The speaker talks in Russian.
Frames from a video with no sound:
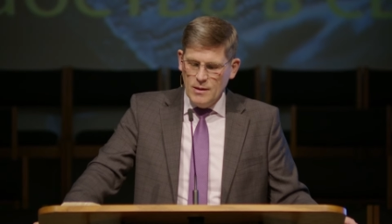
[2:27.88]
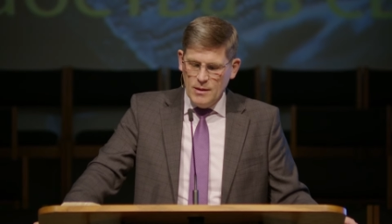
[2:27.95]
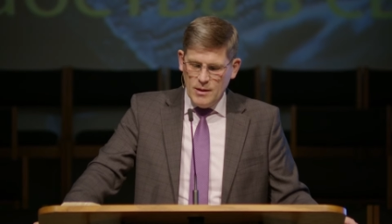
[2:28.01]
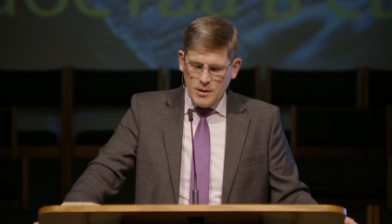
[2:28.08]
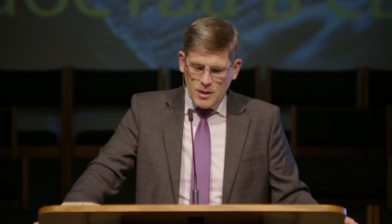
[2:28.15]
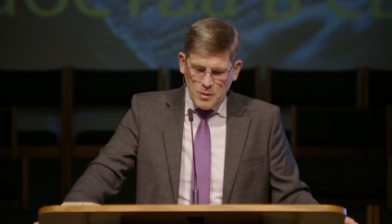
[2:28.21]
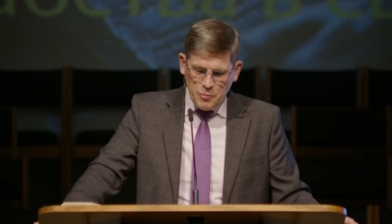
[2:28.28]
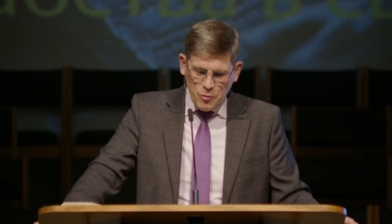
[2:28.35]

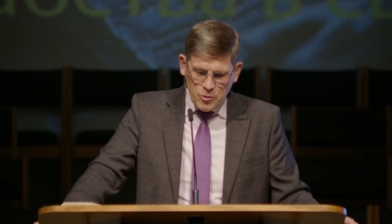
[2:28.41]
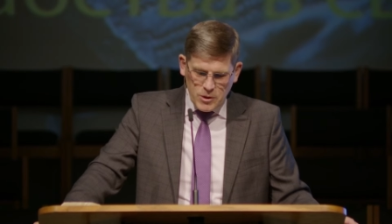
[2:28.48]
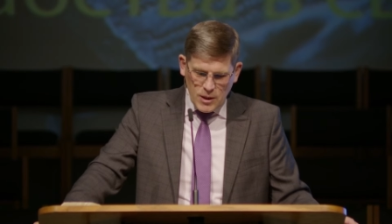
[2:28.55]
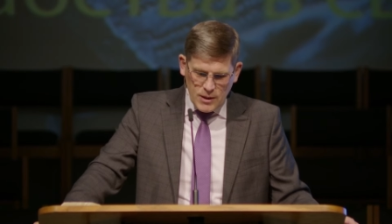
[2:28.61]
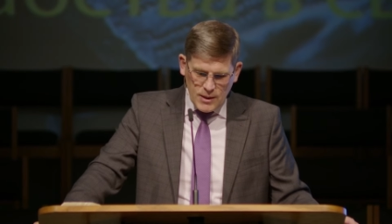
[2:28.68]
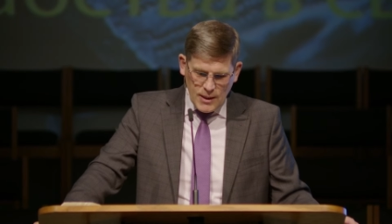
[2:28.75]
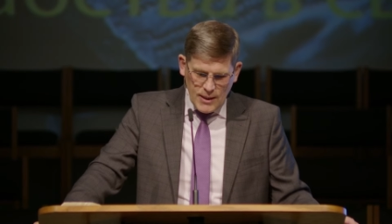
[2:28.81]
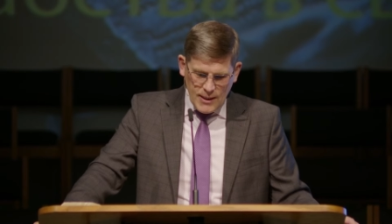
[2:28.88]
Этот путь,
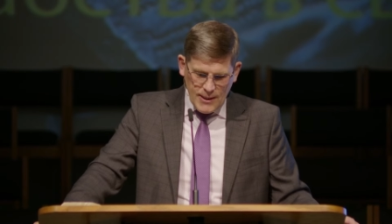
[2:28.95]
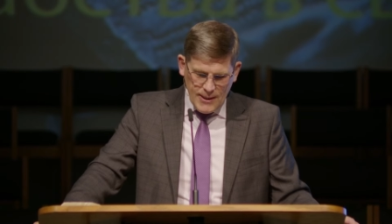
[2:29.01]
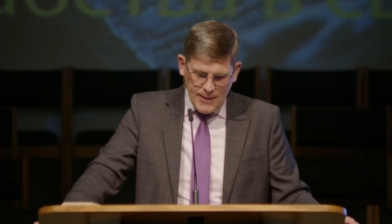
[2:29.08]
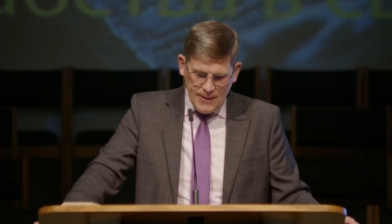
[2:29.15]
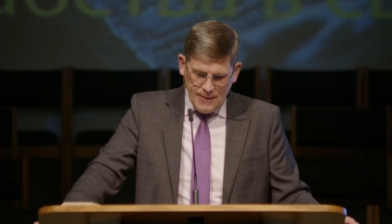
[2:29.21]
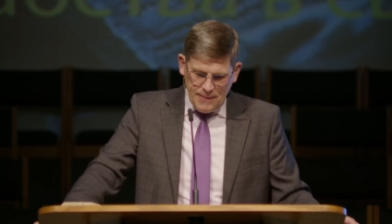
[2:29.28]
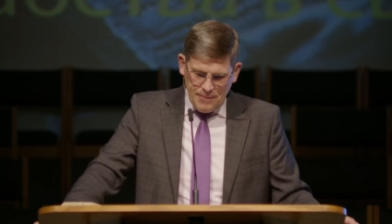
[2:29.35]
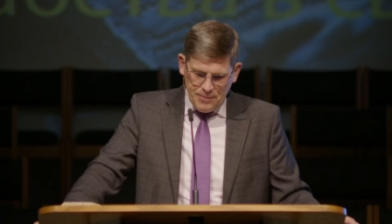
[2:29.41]
когда
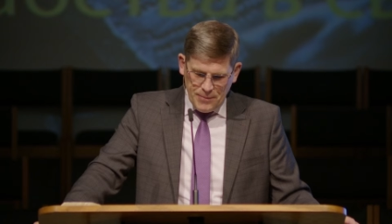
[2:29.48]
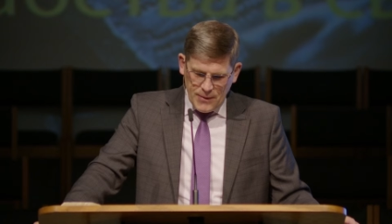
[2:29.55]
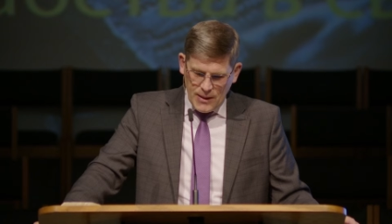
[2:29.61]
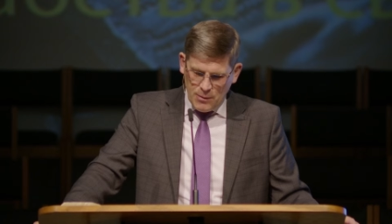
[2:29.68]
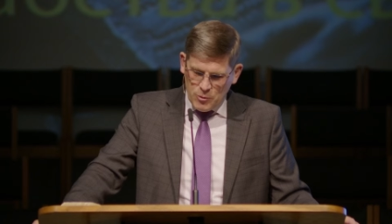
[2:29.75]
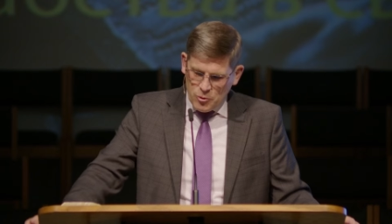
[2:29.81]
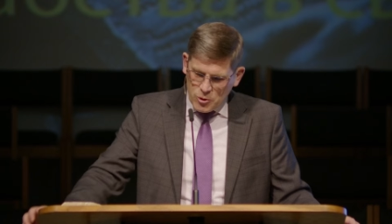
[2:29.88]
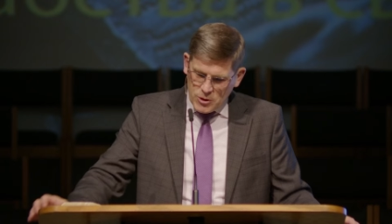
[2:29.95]

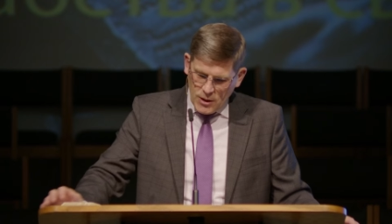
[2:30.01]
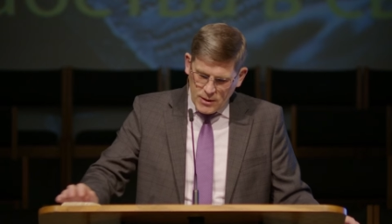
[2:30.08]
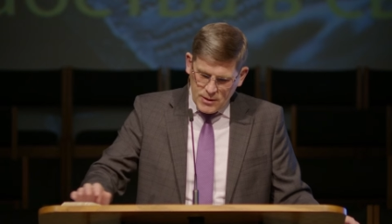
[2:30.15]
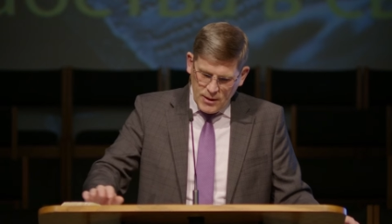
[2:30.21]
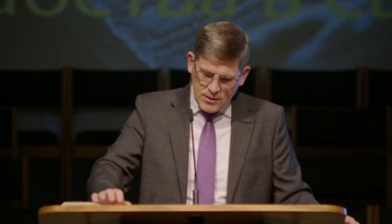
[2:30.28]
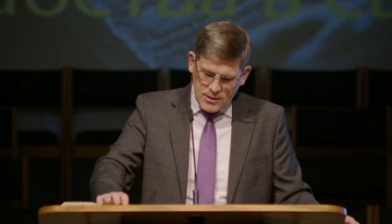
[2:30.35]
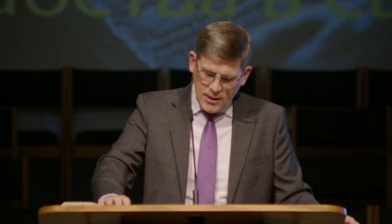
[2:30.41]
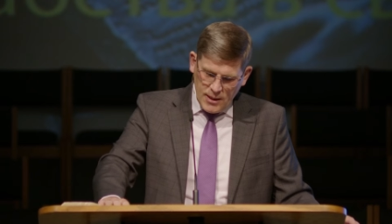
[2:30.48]
нам нужно
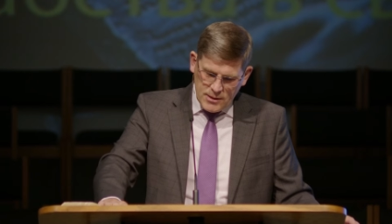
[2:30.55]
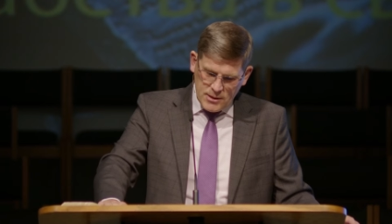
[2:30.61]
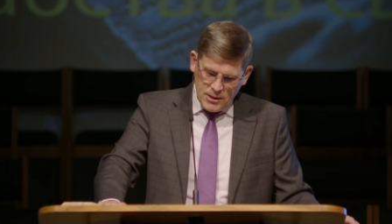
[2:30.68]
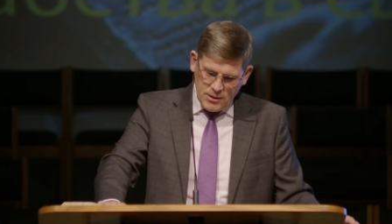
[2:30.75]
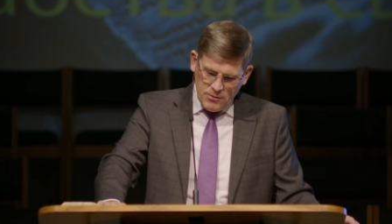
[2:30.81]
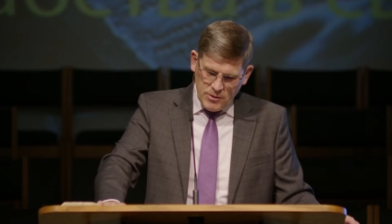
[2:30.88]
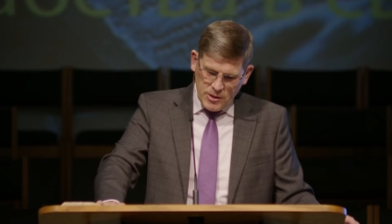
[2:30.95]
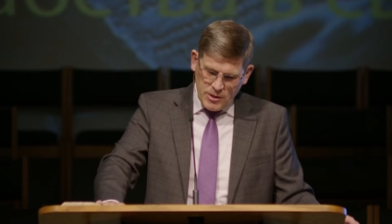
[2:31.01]
отказаться
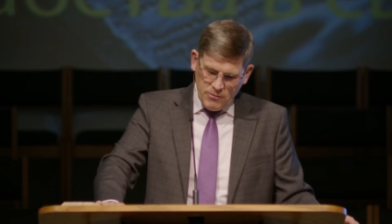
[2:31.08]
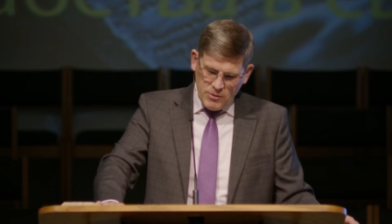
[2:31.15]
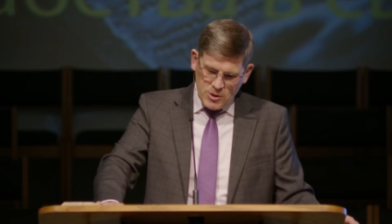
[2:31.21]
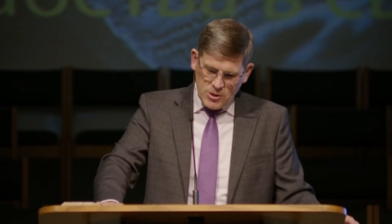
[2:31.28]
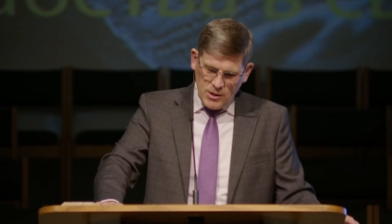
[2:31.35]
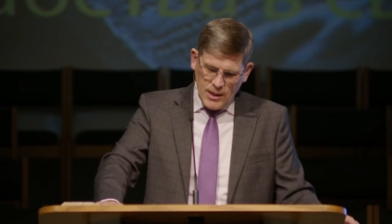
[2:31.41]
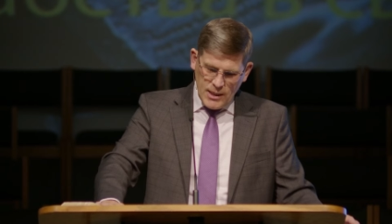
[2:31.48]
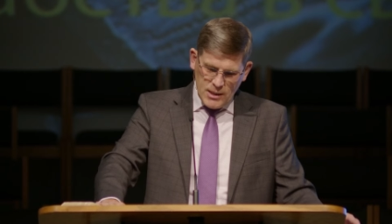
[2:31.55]
от вот этого
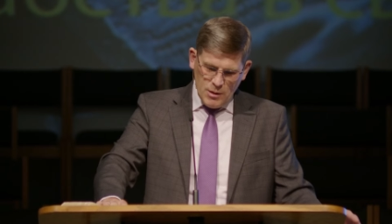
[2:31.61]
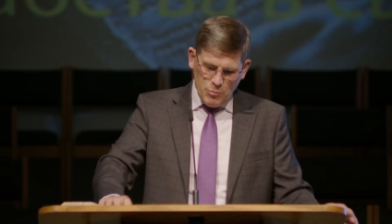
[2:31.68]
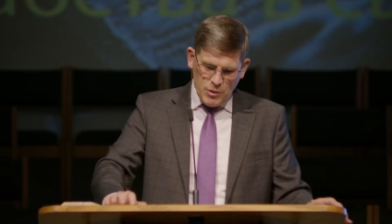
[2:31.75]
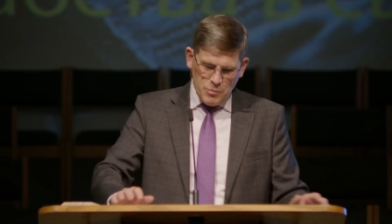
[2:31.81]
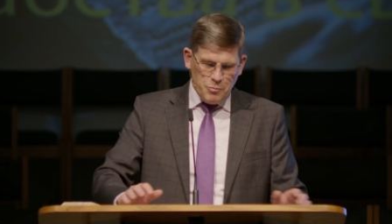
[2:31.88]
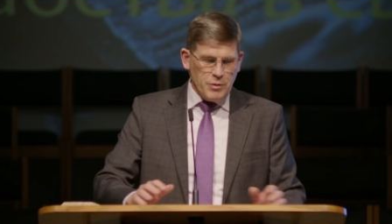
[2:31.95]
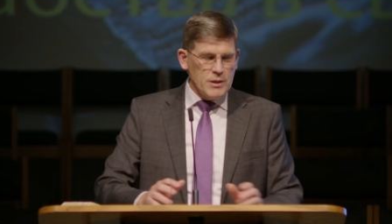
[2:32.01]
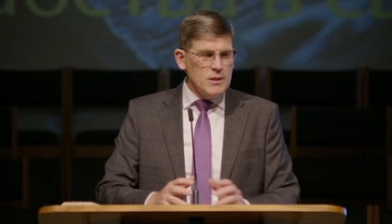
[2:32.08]
желания
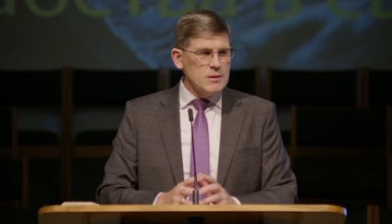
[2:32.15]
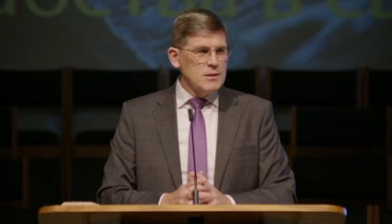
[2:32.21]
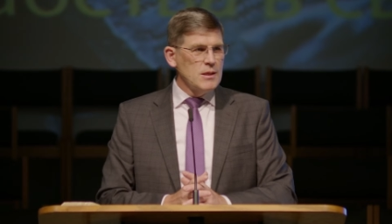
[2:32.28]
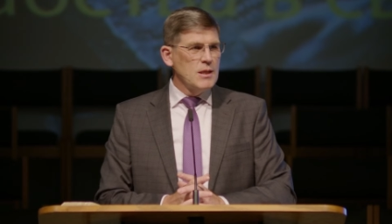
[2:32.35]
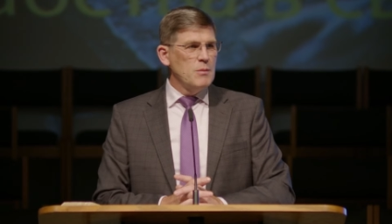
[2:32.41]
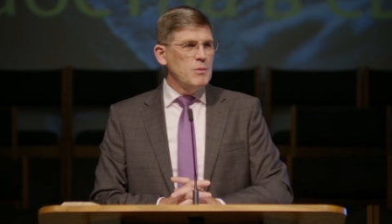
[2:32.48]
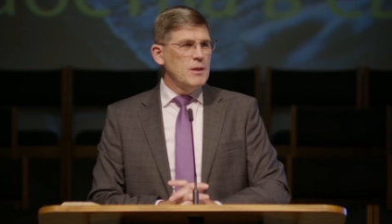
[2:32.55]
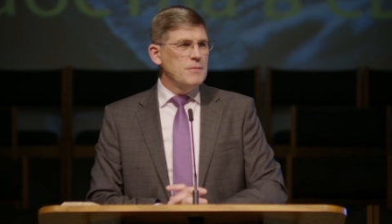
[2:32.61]
быть
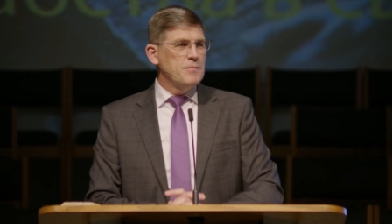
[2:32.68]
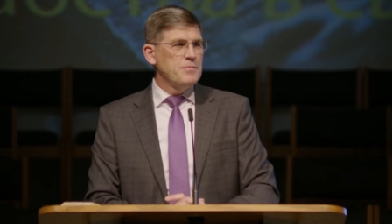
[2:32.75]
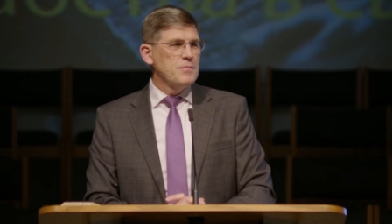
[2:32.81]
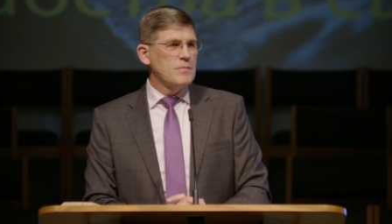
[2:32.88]
признанными,